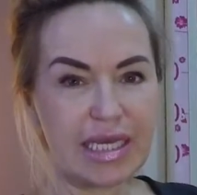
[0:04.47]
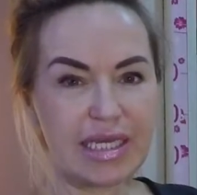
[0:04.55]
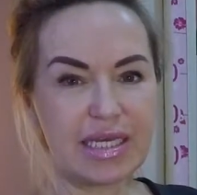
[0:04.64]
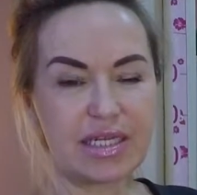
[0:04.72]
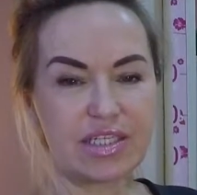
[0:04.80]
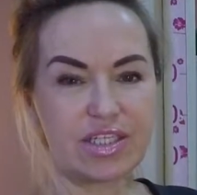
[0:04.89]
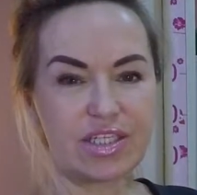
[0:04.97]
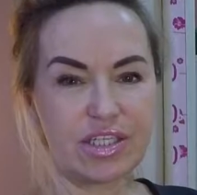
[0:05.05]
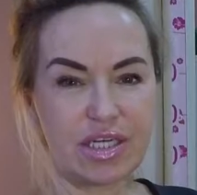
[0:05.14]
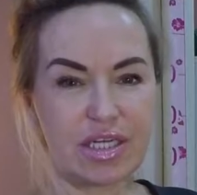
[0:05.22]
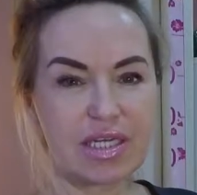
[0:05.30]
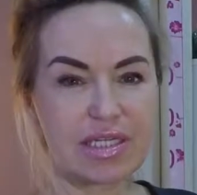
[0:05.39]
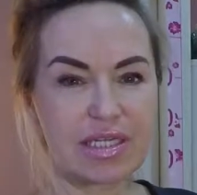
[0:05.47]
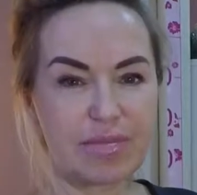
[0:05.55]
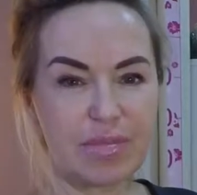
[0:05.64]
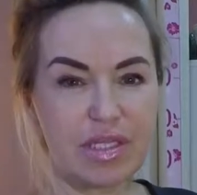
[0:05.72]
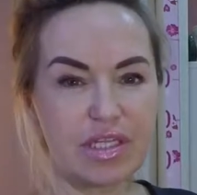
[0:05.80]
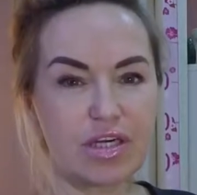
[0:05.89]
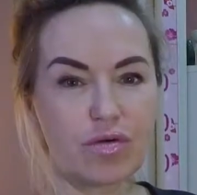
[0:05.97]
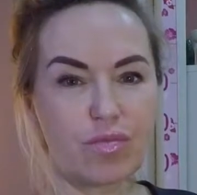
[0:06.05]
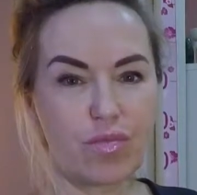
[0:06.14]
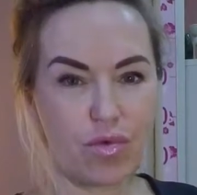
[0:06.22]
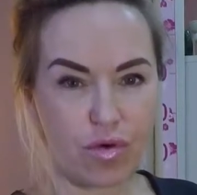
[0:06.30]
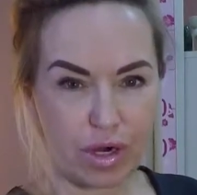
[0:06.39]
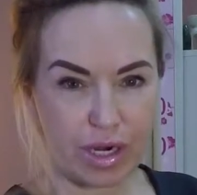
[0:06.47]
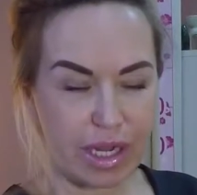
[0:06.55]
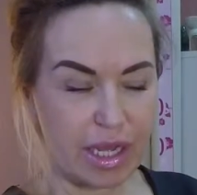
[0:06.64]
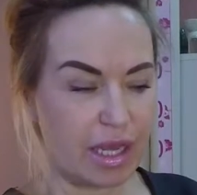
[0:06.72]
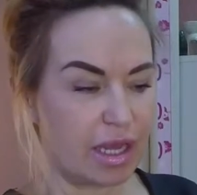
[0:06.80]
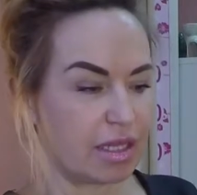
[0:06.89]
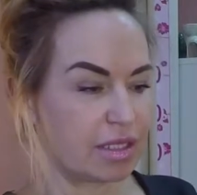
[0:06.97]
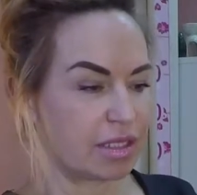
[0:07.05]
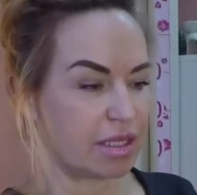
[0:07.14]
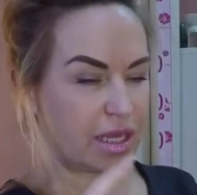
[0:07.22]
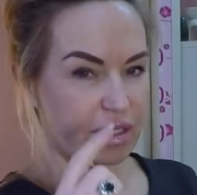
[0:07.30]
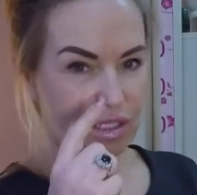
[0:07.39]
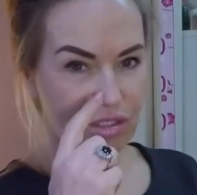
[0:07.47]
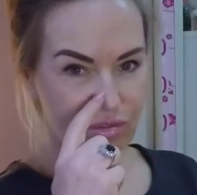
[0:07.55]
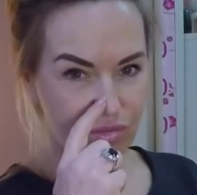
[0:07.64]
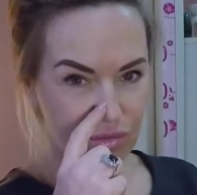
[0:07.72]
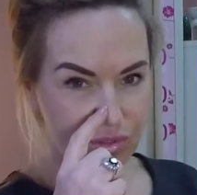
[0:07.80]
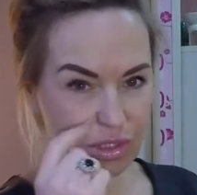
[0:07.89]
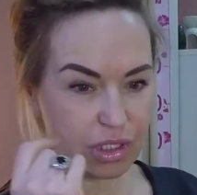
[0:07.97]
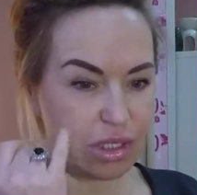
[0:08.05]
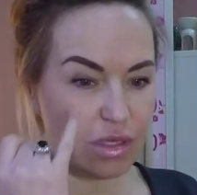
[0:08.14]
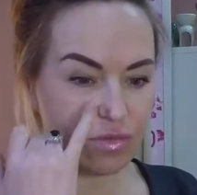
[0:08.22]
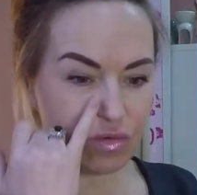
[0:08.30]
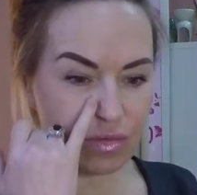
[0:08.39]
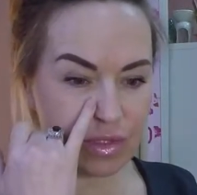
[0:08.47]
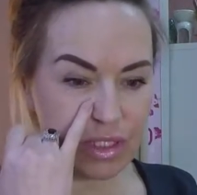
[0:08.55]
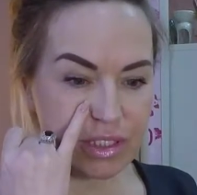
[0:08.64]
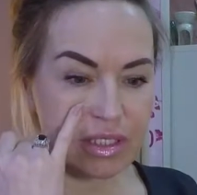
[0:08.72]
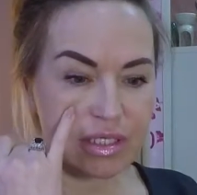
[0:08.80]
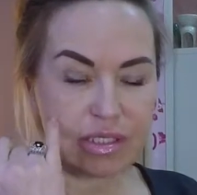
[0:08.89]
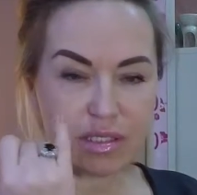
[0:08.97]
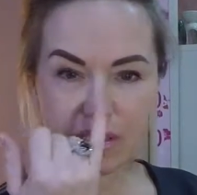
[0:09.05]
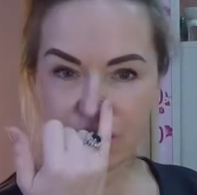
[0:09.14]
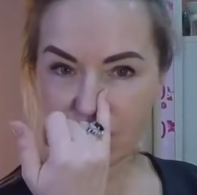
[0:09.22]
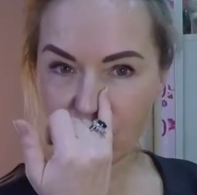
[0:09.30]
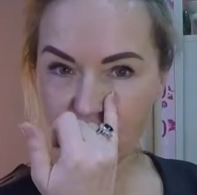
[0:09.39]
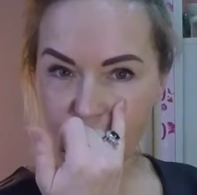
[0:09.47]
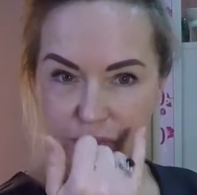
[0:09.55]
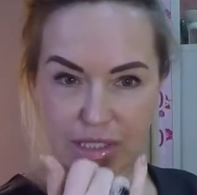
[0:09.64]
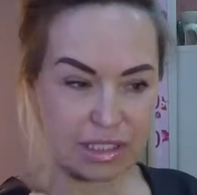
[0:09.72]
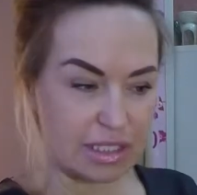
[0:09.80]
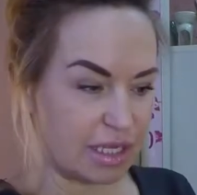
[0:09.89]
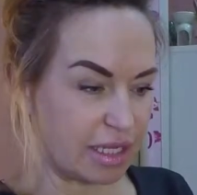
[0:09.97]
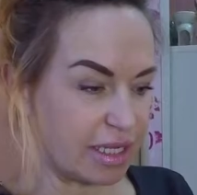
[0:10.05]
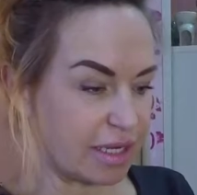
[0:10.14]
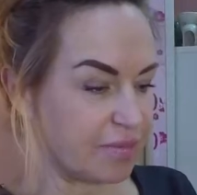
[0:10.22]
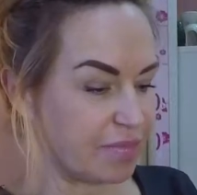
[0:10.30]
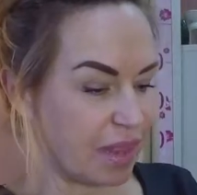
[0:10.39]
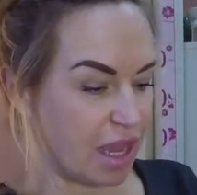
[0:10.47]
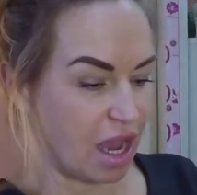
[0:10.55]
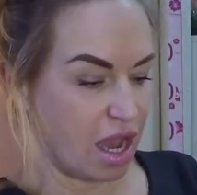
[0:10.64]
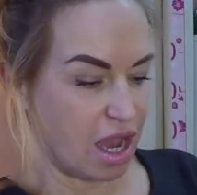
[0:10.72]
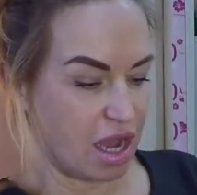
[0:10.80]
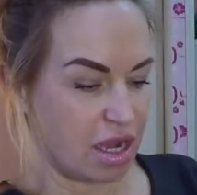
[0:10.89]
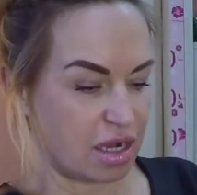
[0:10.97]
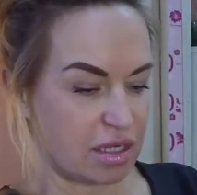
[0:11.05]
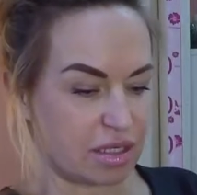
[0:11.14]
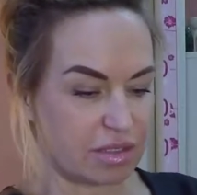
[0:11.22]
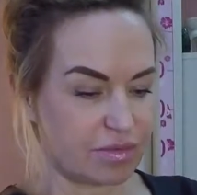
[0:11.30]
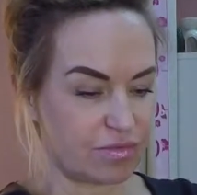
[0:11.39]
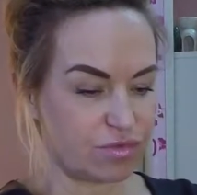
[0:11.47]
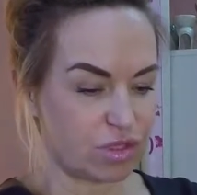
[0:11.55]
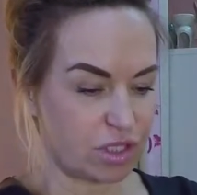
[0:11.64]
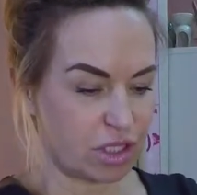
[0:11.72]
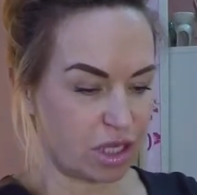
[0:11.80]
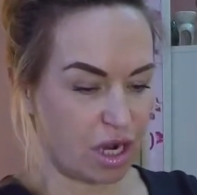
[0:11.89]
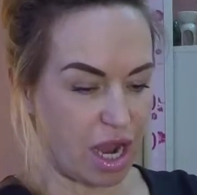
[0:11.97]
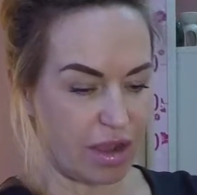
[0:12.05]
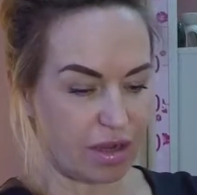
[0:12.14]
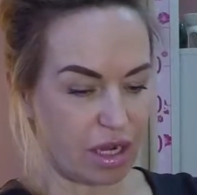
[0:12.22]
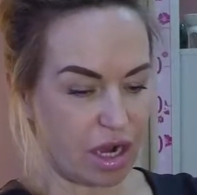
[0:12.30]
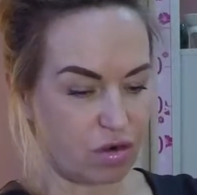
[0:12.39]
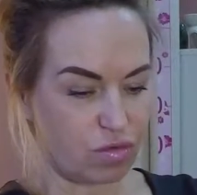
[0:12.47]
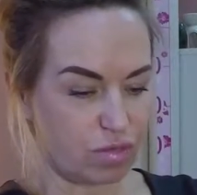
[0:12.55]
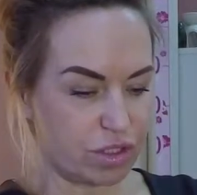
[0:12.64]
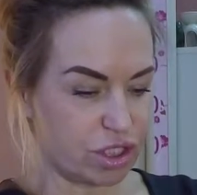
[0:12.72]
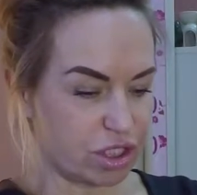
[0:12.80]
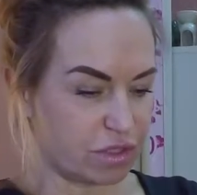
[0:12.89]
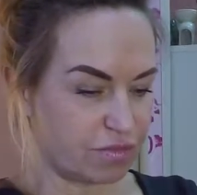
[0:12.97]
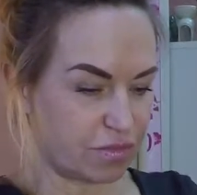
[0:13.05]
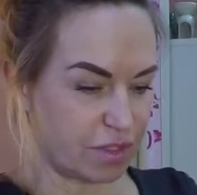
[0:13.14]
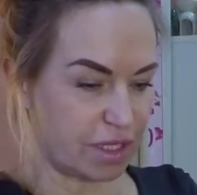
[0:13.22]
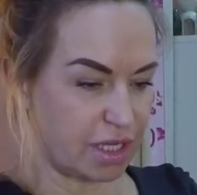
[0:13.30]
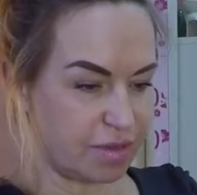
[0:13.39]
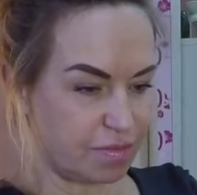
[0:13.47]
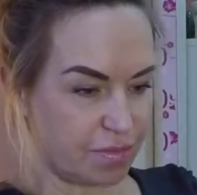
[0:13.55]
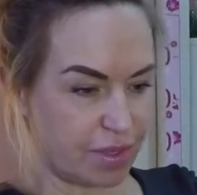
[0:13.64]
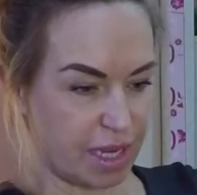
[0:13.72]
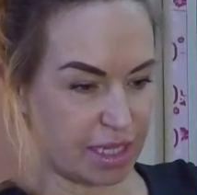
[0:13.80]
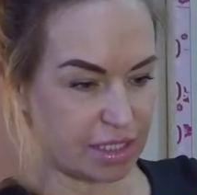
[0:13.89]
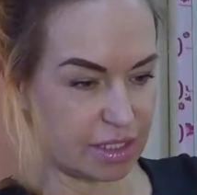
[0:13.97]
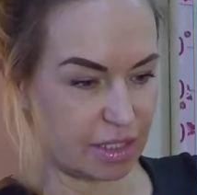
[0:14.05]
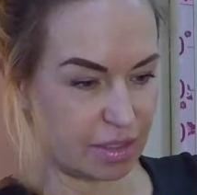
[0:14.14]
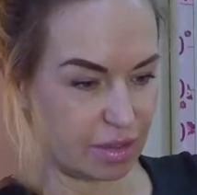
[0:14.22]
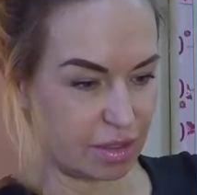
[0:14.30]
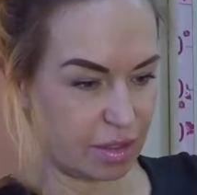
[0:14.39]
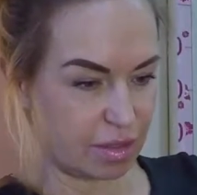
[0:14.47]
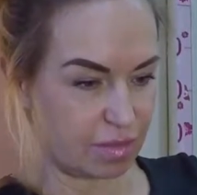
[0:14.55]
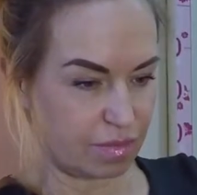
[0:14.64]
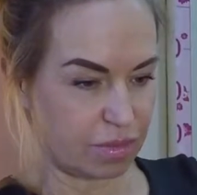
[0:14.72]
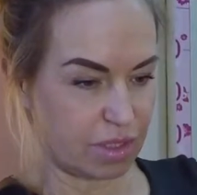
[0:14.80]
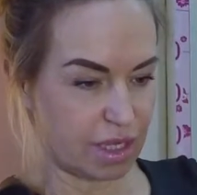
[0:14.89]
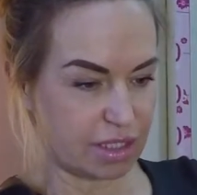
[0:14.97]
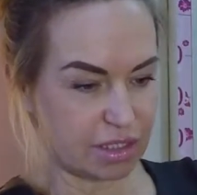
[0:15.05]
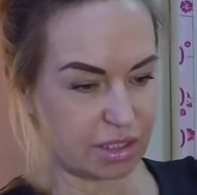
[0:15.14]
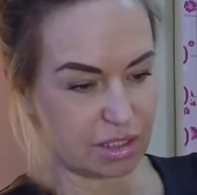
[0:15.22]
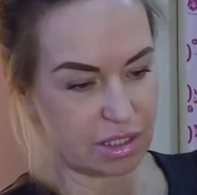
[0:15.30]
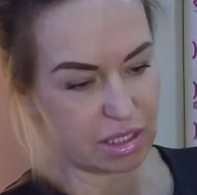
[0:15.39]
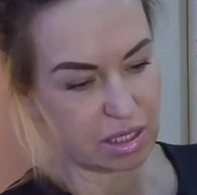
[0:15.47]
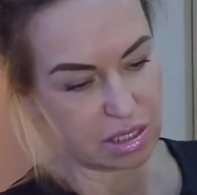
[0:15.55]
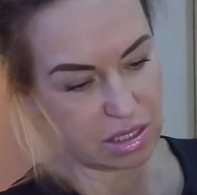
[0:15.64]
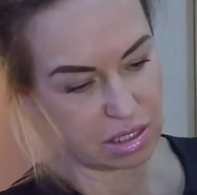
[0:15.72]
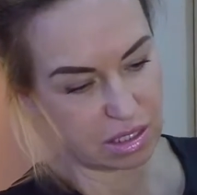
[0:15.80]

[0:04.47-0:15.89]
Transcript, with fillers: и очищения забитых пор на носу и в области носогубных складок. А, вот такая коробочка, в ней 5 пластырей.